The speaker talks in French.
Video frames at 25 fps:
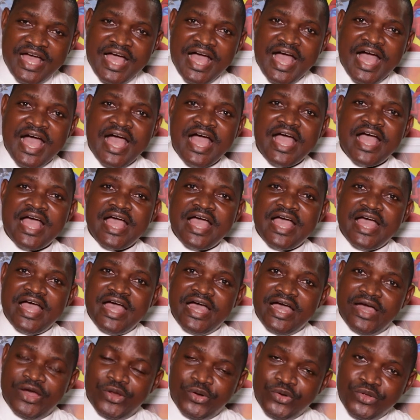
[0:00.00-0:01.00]
à
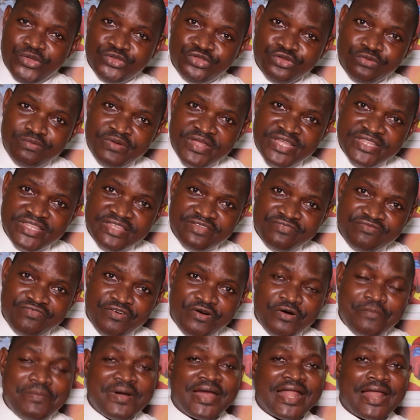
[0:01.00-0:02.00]
redoubler
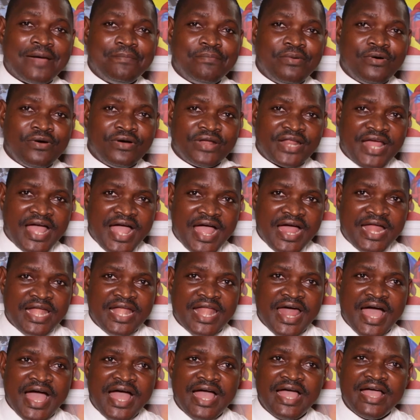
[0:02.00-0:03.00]
d'efforts par rapport à
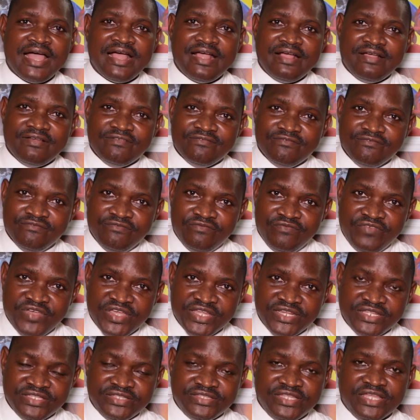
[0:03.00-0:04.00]
la
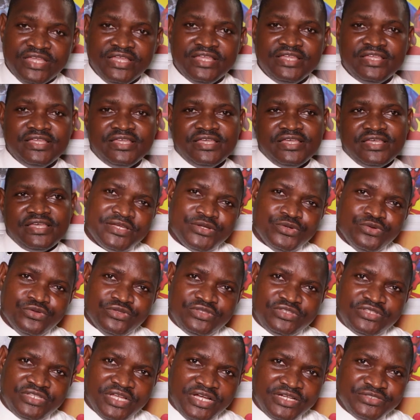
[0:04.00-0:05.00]
vérité.
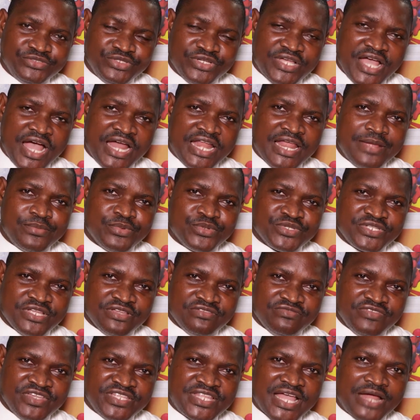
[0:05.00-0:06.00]
Le temps de carême nous
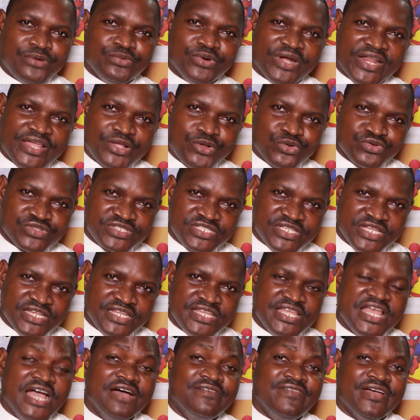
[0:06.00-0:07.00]
invite à nous
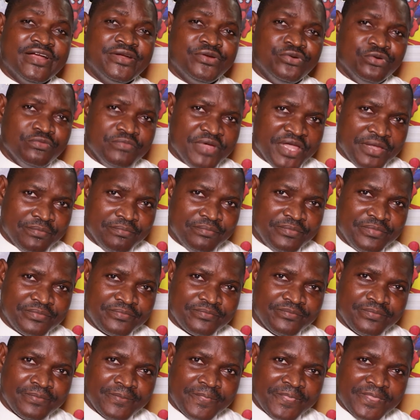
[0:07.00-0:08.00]
réconcilier avec nous-mêmes,
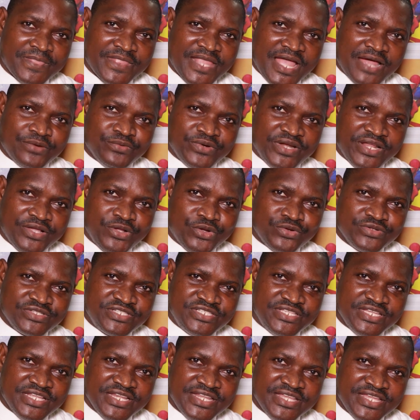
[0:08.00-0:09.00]
à nous
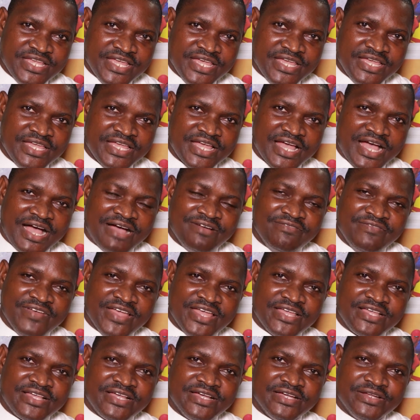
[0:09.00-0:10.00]
réconcilier
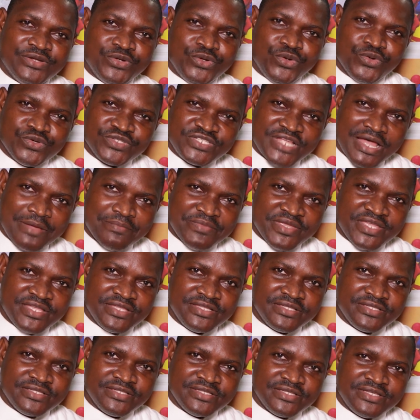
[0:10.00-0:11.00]
avec nos
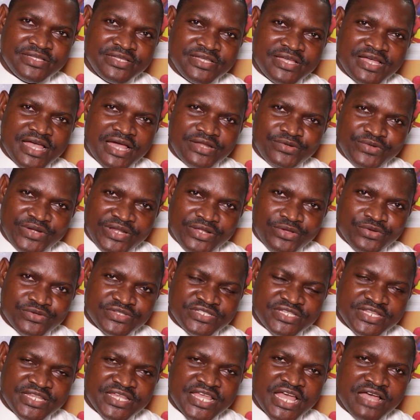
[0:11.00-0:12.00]
amis, à nous
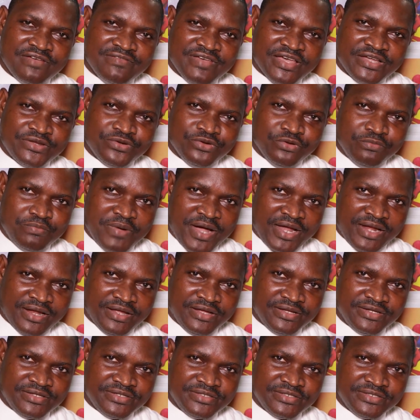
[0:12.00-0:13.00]
réconcilier avec nos parents.